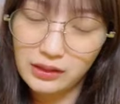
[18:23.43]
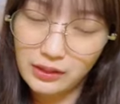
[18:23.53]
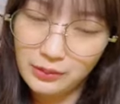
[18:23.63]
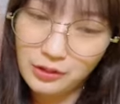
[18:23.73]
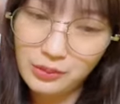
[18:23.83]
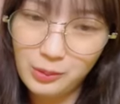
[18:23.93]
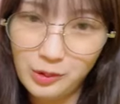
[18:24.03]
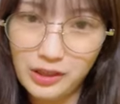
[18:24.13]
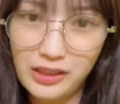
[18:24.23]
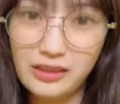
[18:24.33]
編み込み
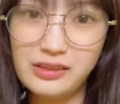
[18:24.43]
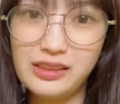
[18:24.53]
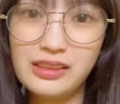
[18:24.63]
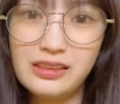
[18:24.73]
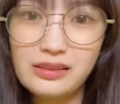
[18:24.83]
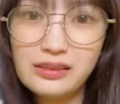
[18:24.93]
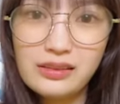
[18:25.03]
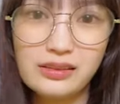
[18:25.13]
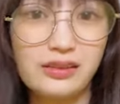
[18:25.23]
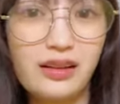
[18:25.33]
もできるし
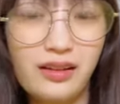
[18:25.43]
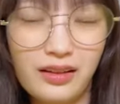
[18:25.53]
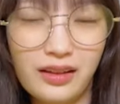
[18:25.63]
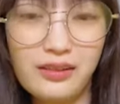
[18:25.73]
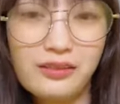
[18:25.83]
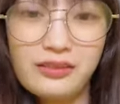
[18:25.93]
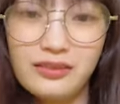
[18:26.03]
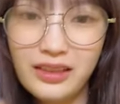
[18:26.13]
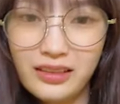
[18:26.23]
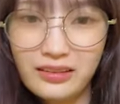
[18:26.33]
なんかいろいろ
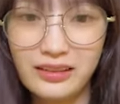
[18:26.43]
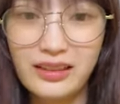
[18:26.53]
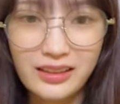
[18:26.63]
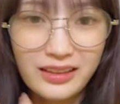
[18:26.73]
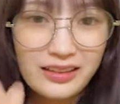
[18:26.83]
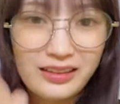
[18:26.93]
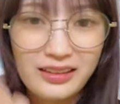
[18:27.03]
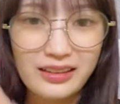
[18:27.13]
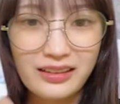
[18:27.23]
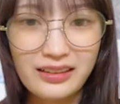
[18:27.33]
できる
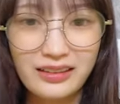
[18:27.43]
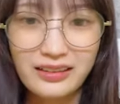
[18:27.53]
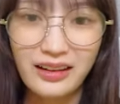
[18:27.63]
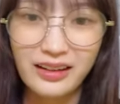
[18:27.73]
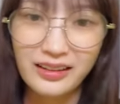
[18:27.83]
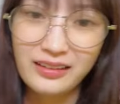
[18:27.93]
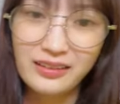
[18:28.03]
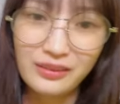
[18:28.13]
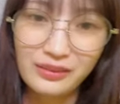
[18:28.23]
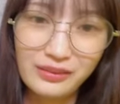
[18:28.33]
ありが
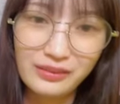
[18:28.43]
とう